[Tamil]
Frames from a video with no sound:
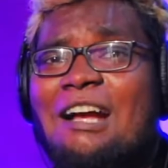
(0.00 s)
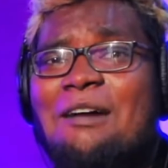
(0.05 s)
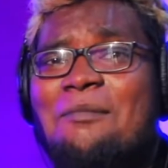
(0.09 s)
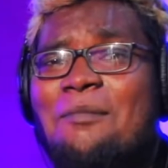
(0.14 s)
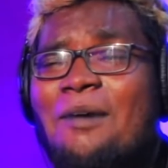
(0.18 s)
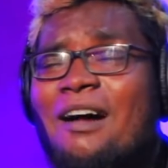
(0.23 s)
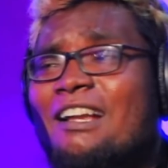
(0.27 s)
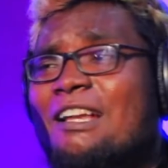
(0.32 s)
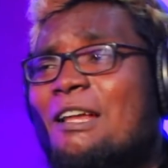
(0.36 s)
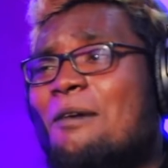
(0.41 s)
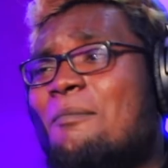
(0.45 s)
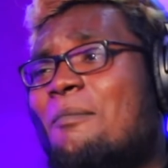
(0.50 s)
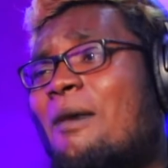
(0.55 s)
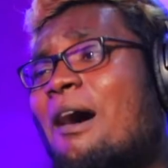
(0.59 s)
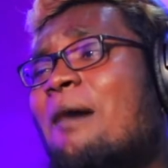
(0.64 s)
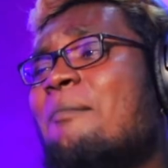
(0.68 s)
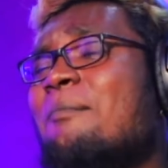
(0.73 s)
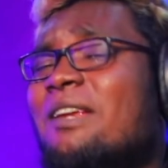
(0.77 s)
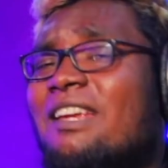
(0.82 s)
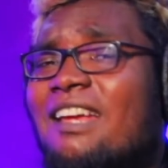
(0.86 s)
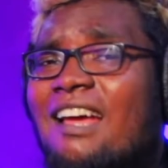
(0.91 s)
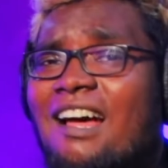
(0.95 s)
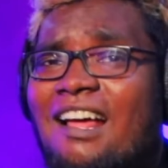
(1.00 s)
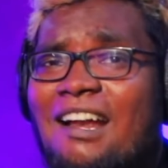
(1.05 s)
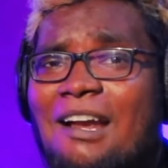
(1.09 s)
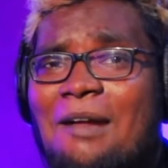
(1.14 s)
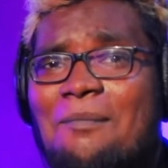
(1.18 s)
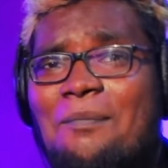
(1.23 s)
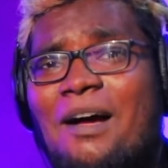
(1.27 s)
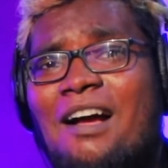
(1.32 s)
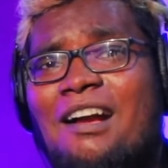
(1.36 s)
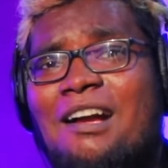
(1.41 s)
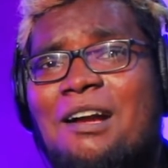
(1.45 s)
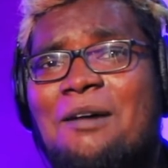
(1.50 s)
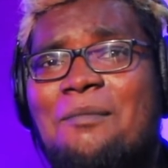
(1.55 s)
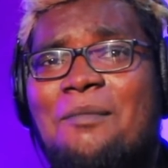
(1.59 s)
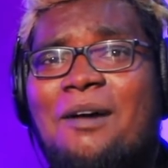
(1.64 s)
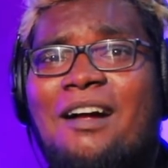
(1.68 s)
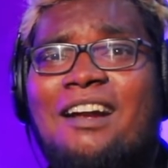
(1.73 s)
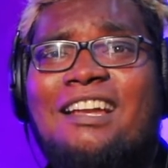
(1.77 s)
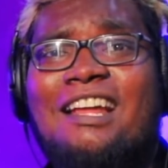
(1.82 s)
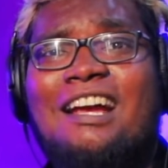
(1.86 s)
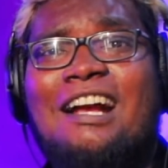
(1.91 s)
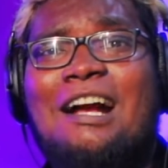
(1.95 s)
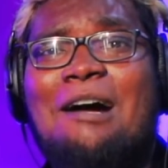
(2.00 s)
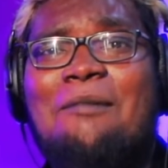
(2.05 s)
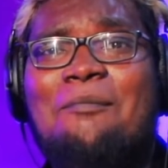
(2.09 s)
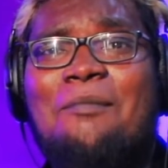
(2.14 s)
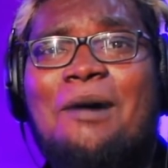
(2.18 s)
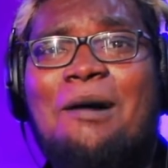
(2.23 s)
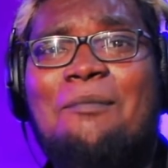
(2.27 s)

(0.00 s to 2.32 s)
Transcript: கேட்க மாட்டேன் மாமி யார பார்க்க மாட்டேன்